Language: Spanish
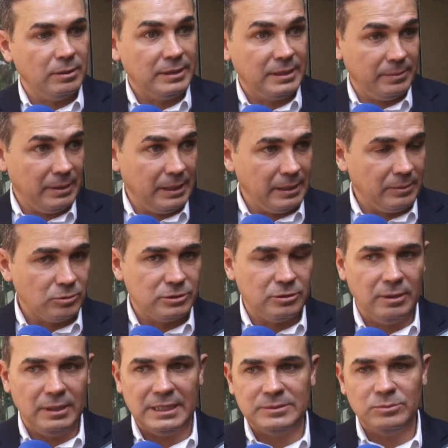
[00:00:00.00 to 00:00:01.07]
El tema del
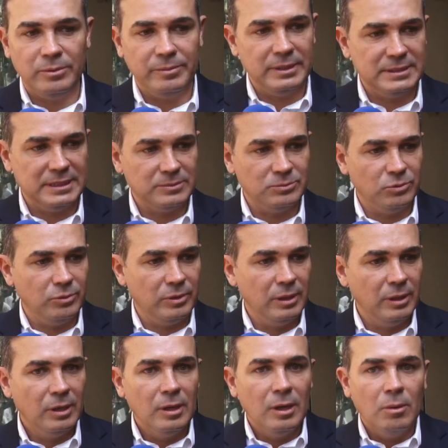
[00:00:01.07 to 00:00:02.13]
Museo de las Momias es muy,
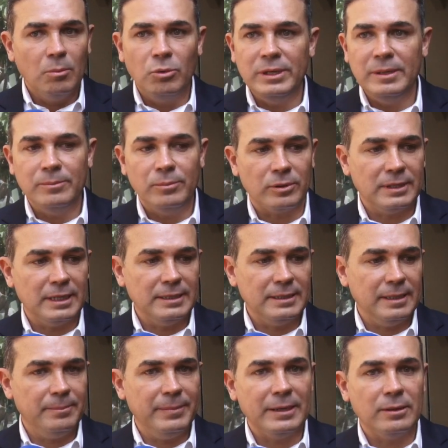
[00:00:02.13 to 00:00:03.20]
muy
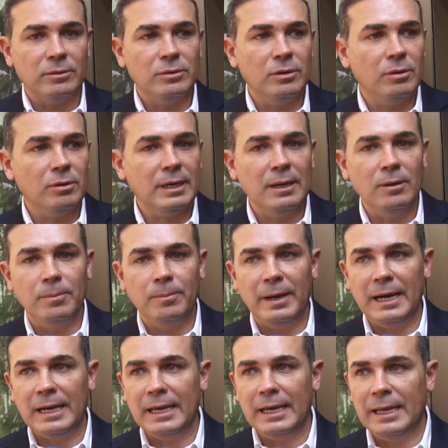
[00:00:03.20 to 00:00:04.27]
importante, pero no que lo
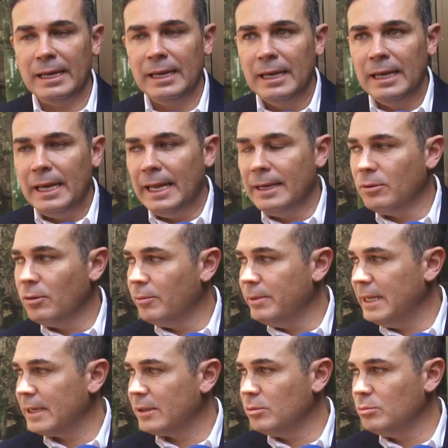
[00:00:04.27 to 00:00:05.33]
pague el
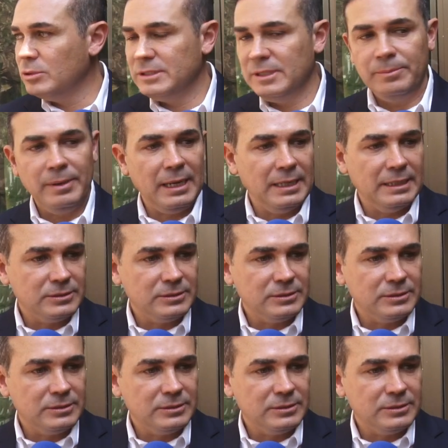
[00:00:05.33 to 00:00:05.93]
gobierno municipal.